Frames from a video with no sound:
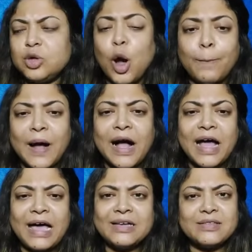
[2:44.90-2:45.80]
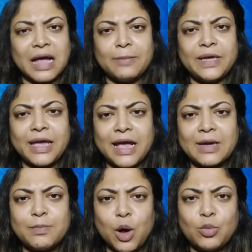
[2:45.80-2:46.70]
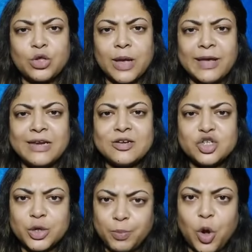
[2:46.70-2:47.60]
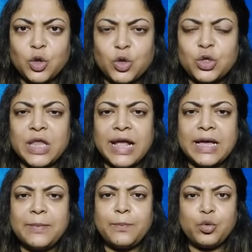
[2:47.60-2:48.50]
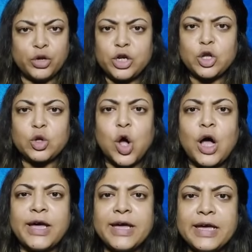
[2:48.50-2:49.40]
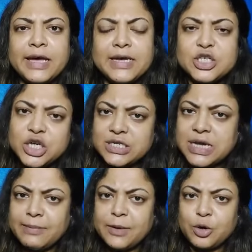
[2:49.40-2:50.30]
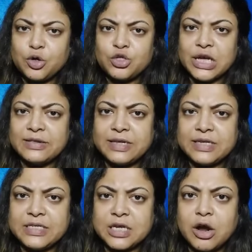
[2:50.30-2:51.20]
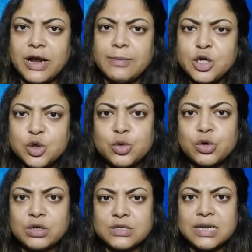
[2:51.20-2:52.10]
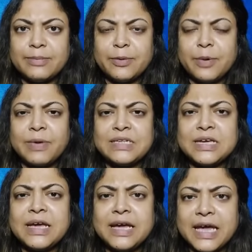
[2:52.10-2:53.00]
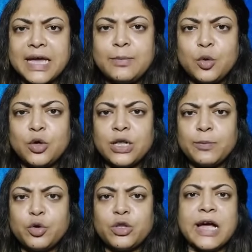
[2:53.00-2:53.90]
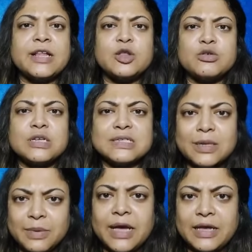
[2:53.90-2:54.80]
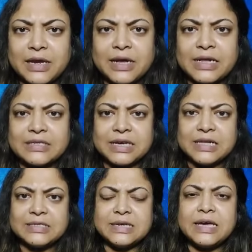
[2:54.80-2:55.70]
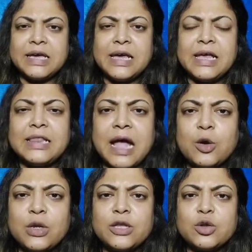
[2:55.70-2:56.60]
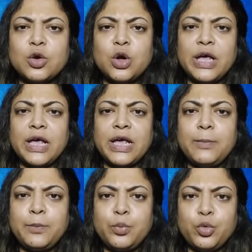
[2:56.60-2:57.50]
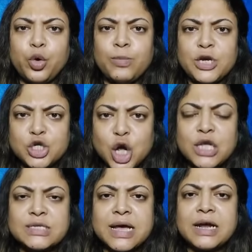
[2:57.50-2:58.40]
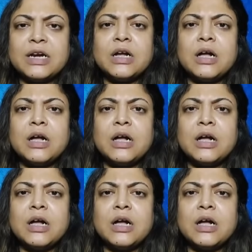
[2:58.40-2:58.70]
দফা এক দাবি এক মমতা ব্যানার্জির পদত্যাগে পরিণত হয় সেটা আমার বড় জানতে ইচ্ছে করে আমি শুরু করেছিলাম এভাবেই যে এই মুহূর্তে পুরো দায়িত্বটা সিবিআই এর কাছে আছে তাহলে তো এই পুরো বিষয়টার